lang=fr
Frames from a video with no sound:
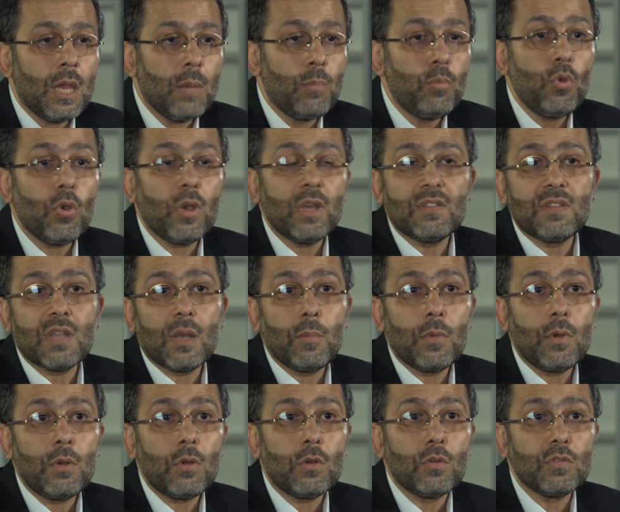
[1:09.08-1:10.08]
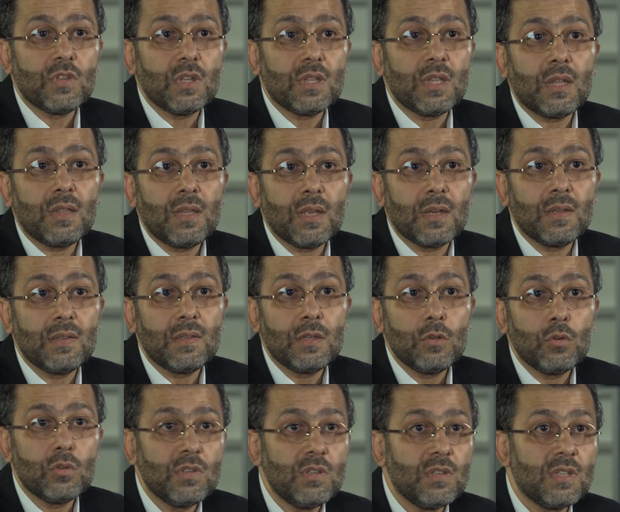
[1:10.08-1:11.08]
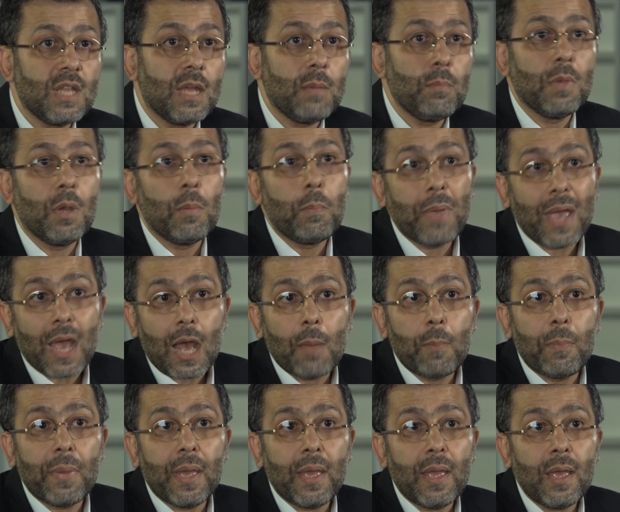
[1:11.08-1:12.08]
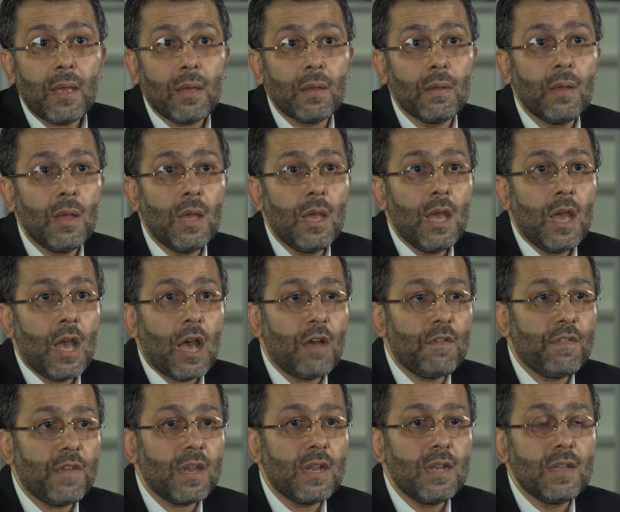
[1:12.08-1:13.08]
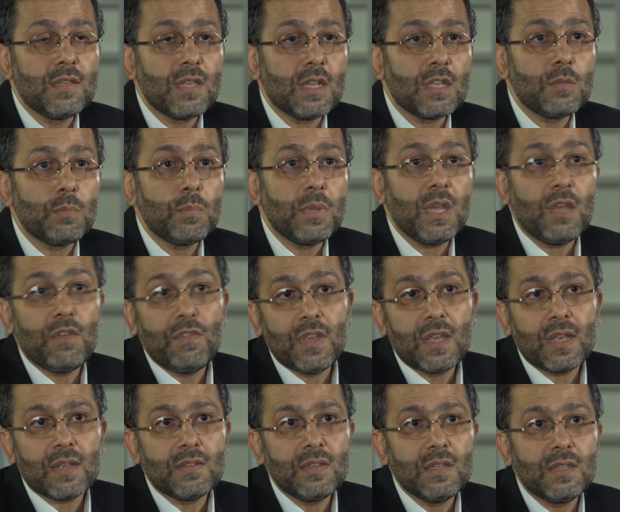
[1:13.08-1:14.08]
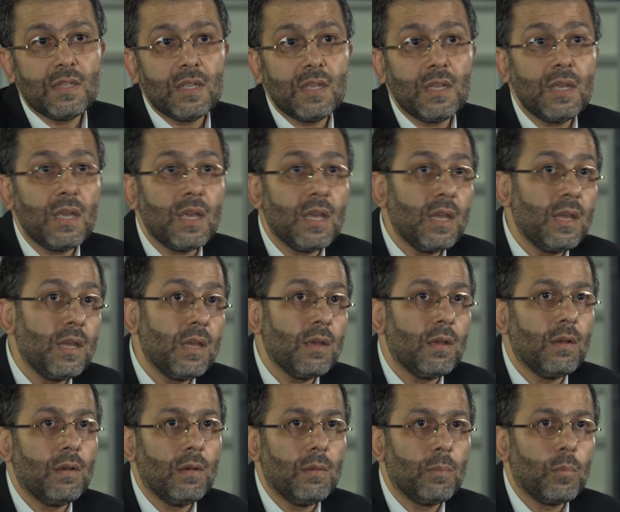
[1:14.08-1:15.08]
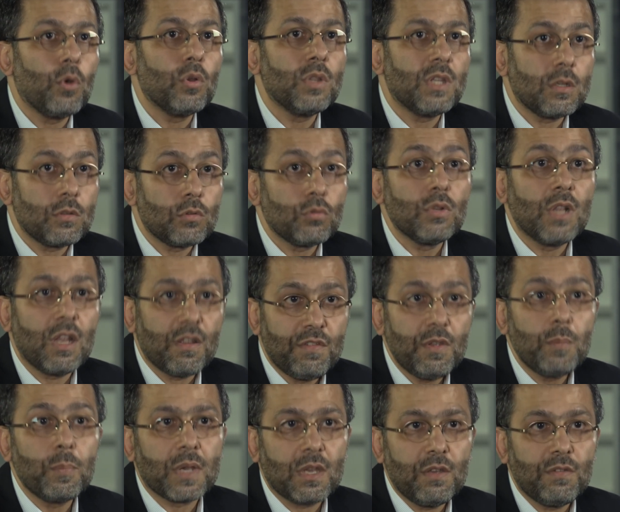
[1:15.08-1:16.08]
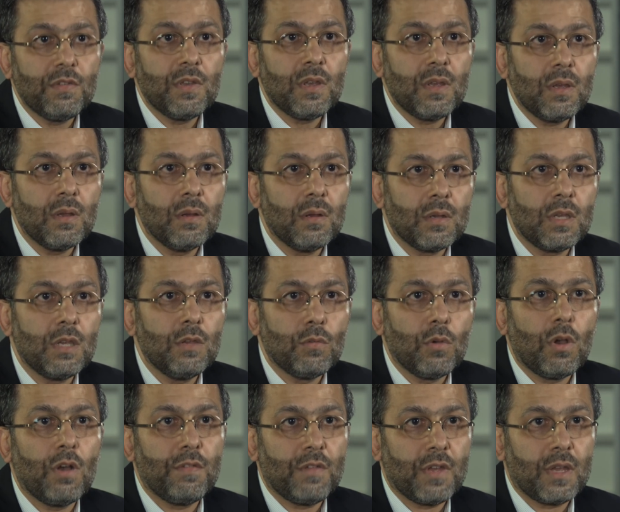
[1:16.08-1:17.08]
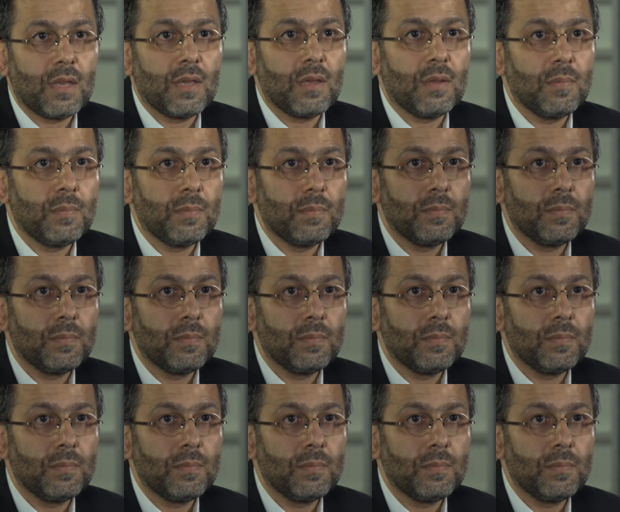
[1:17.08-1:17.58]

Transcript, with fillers: Et plus récemment, on s'est intéressé au système pair à pair avec les aspects efficacité et euh, protection de la vie privée qui vont avec.